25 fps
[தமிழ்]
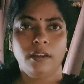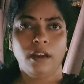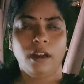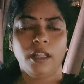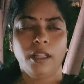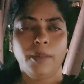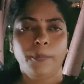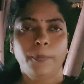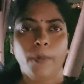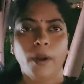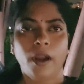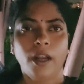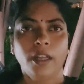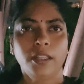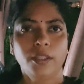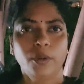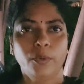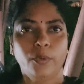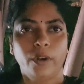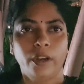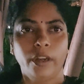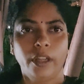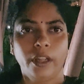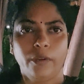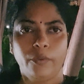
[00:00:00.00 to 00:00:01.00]
அதை பார்த்த
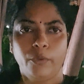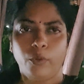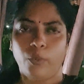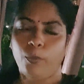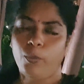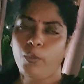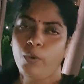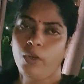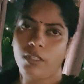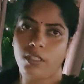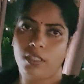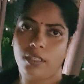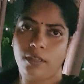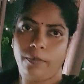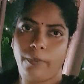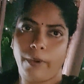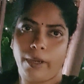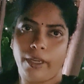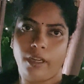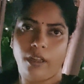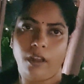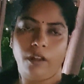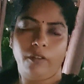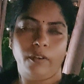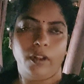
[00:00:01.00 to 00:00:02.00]
உடனே அவன் ரொம்ப டிஸ்டர்ப்
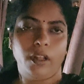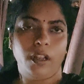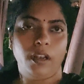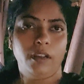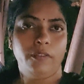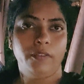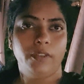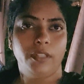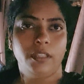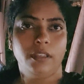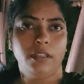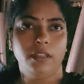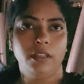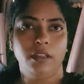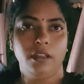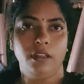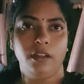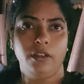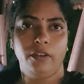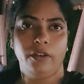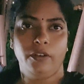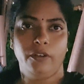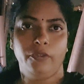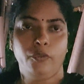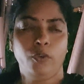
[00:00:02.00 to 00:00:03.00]
ஆகிட்டான் அவனால் வந்து
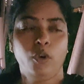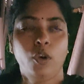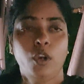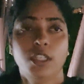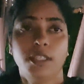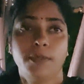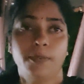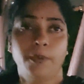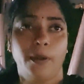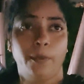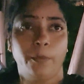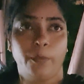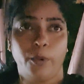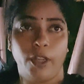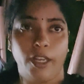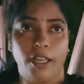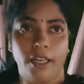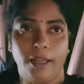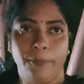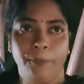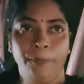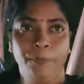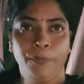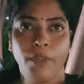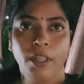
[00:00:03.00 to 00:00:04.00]
ஃபோக்கஸ் பண்ண முடியல